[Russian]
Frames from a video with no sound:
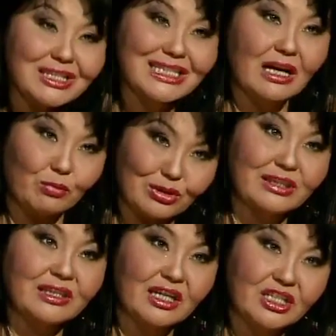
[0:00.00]
начался
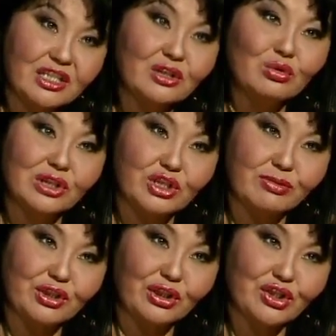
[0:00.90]
после дня рождения, угу. год
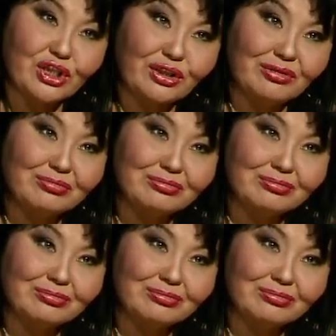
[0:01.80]
ошибочных решений.